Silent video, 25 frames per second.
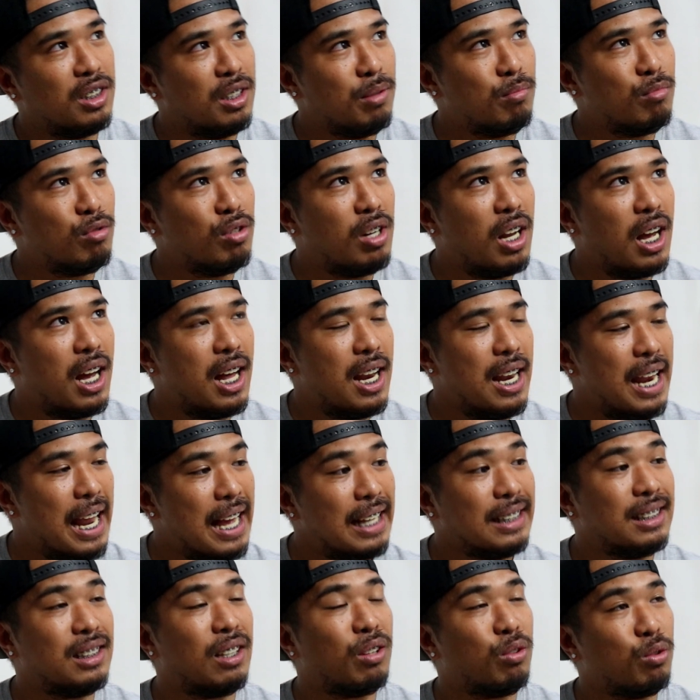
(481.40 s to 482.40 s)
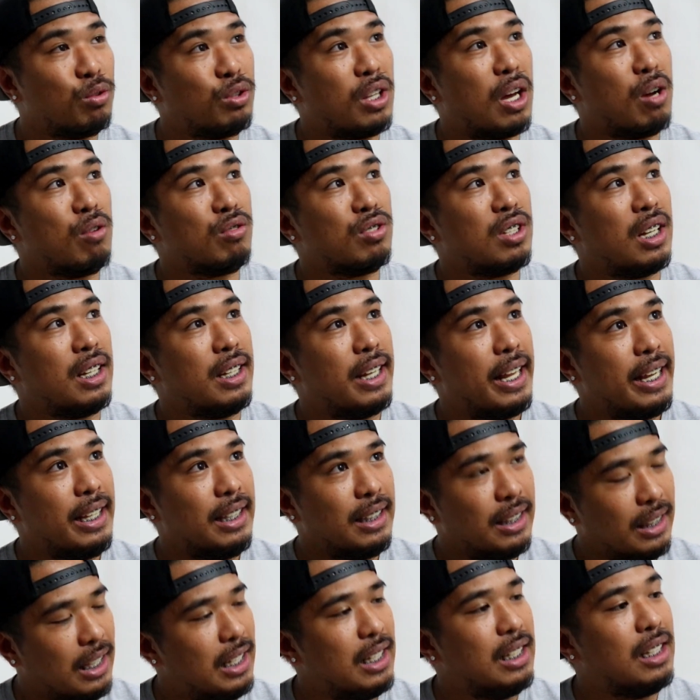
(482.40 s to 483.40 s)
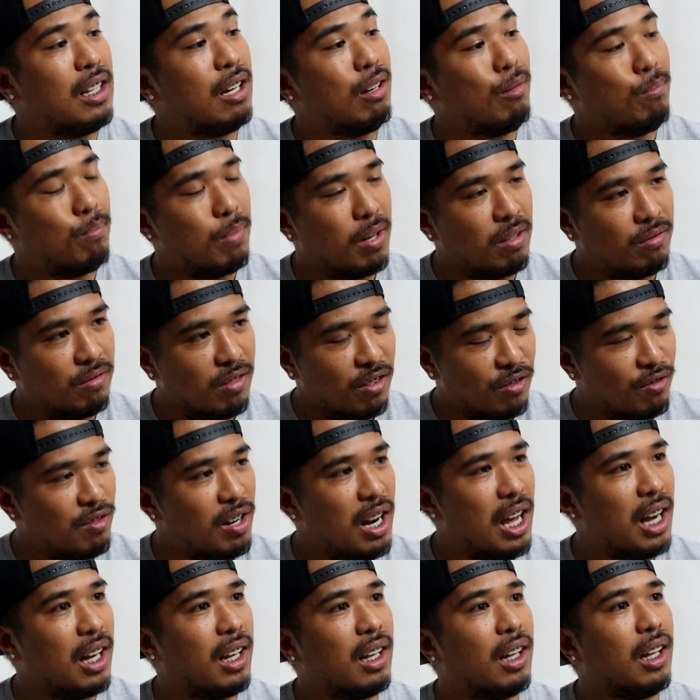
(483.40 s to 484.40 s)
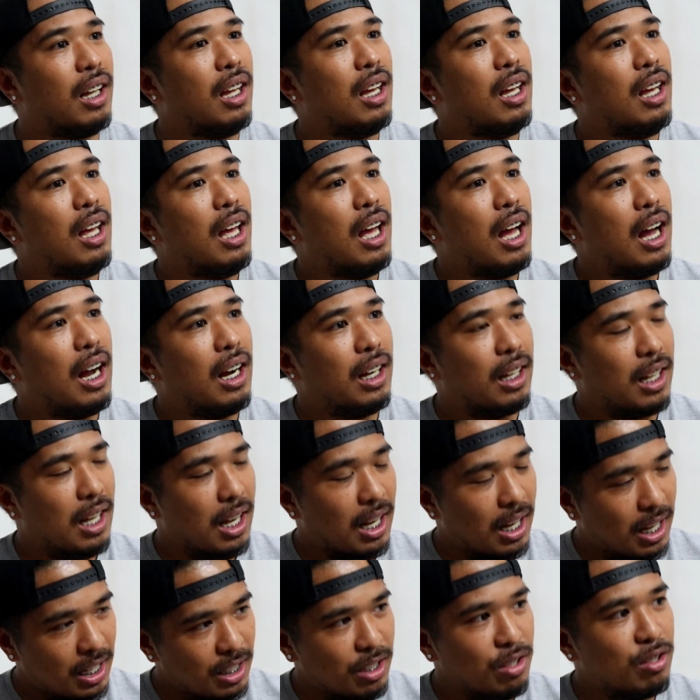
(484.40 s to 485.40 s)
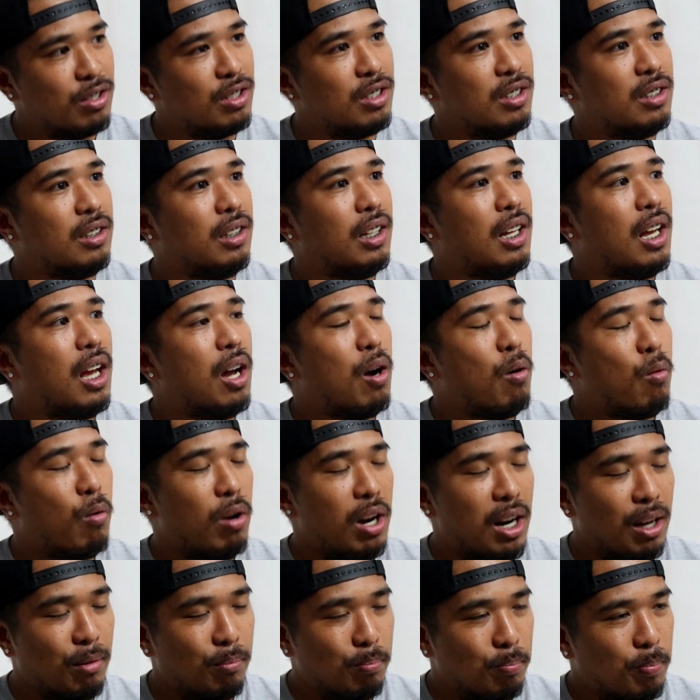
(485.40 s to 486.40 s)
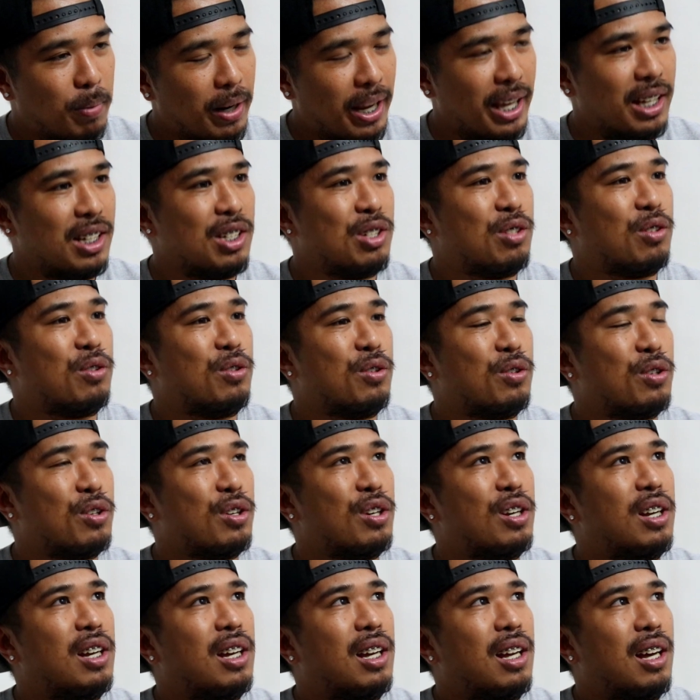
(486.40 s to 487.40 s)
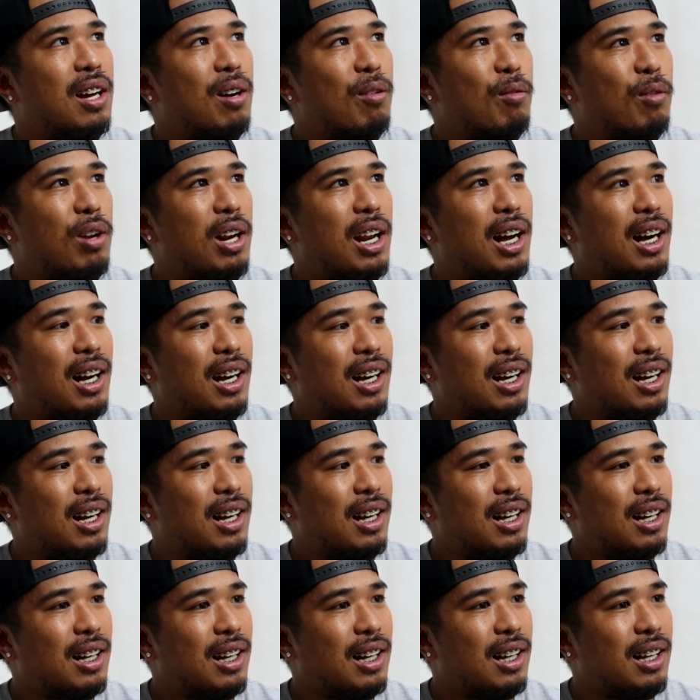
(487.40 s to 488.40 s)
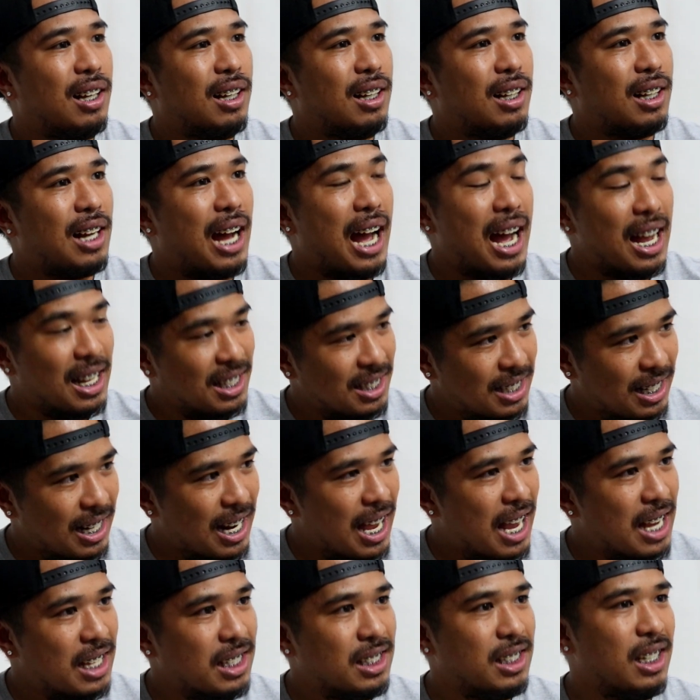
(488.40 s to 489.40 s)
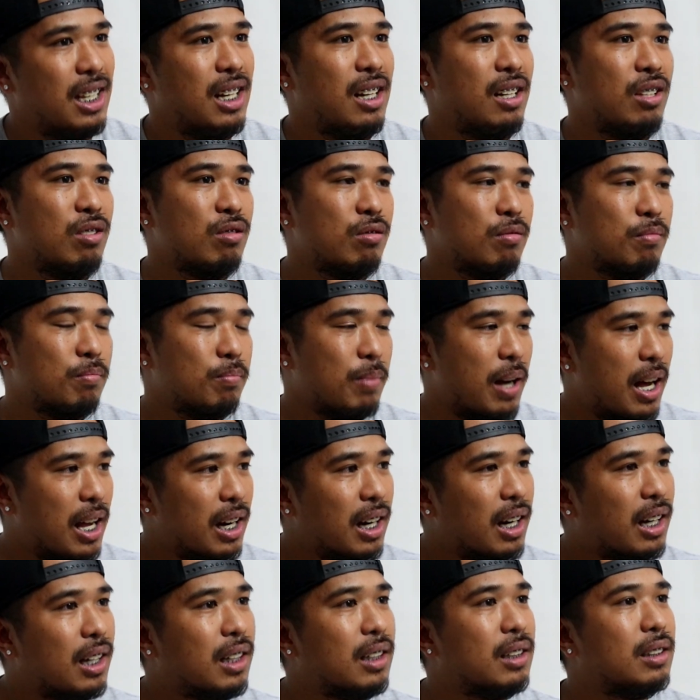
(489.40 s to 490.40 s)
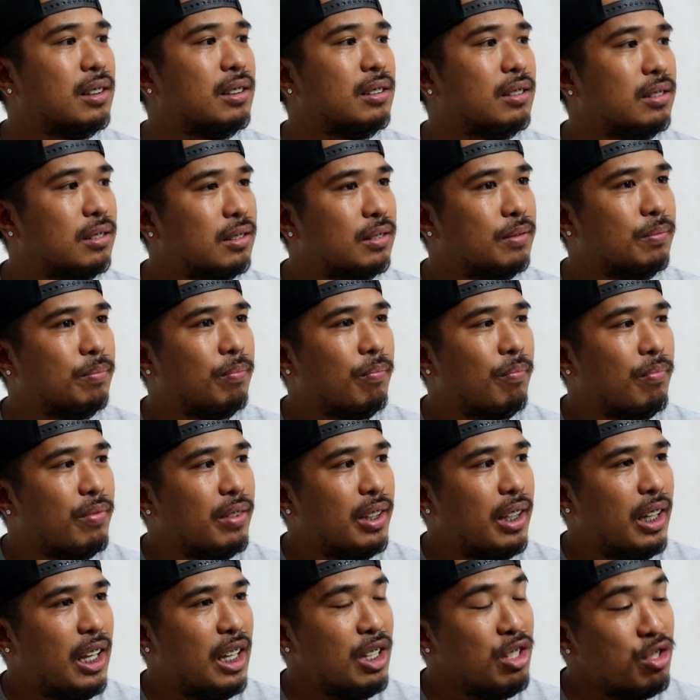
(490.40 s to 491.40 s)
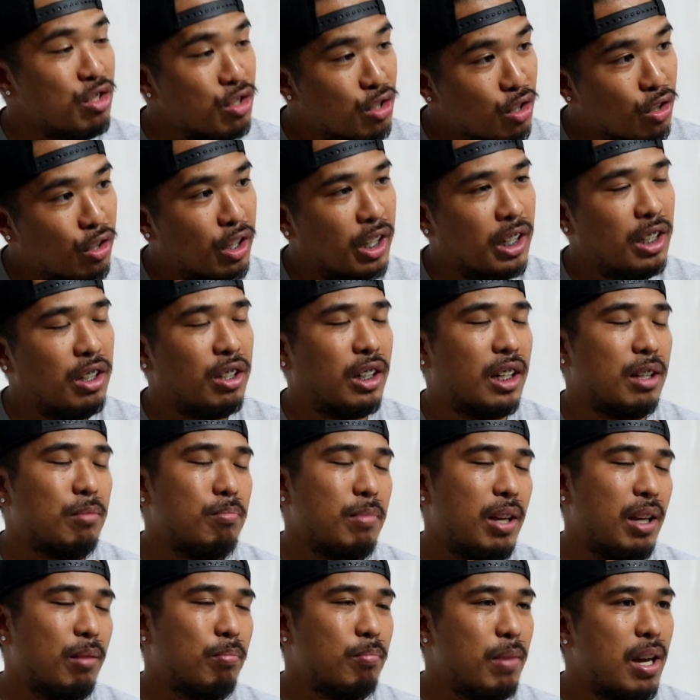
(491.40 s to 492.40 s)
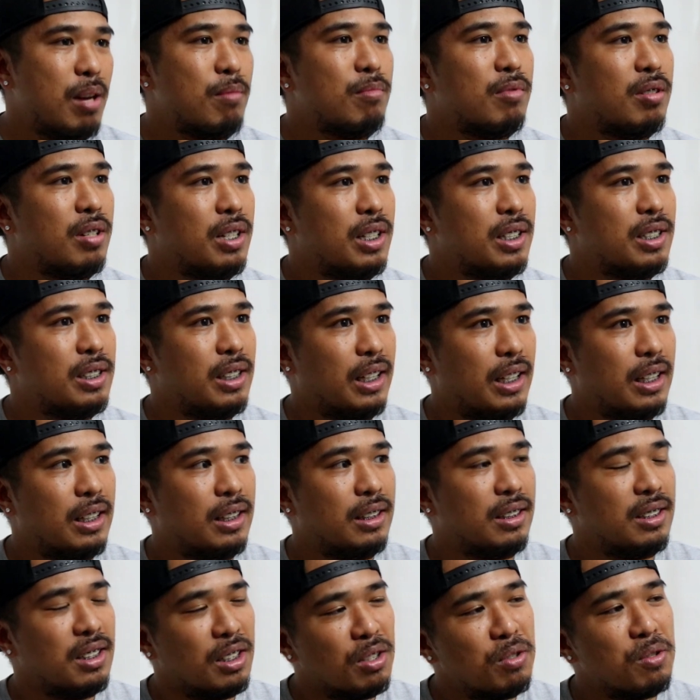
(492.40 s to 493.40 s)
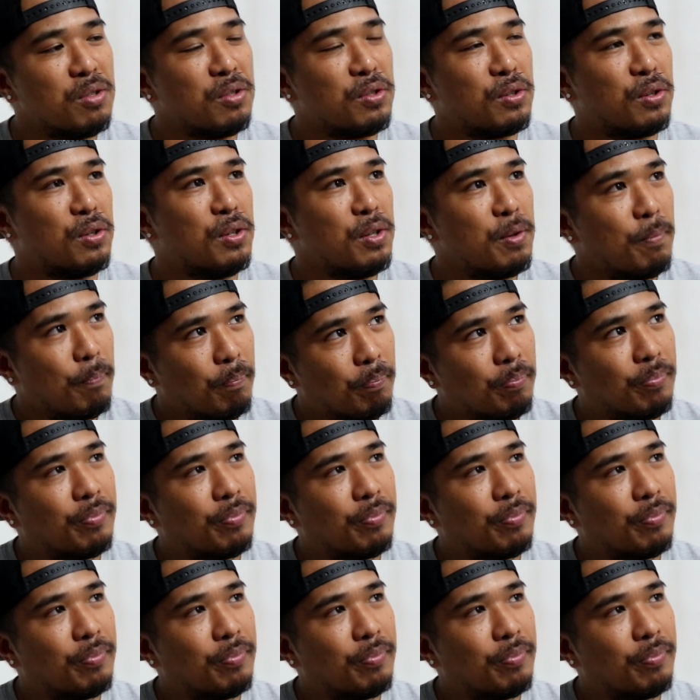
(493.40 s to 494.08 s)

nagsimula last 2019 ng pag-vlog hanggang ngayon walang pressure walang kahasil-hasil yung parang enjoy you can make memories and siguro